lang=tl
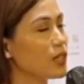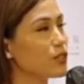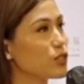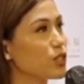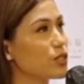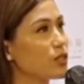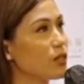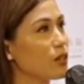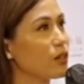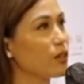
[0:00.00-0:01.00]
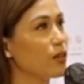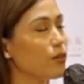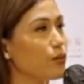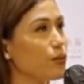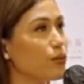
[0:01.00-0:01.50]
it's just a
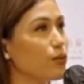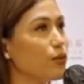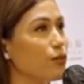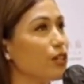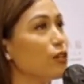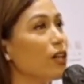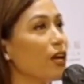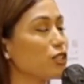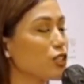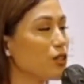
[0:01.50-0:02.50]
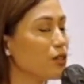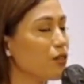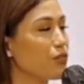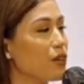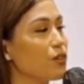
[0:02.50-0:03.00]
recollection
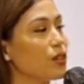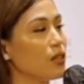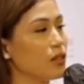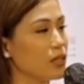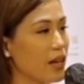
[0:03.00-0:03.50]
of everything that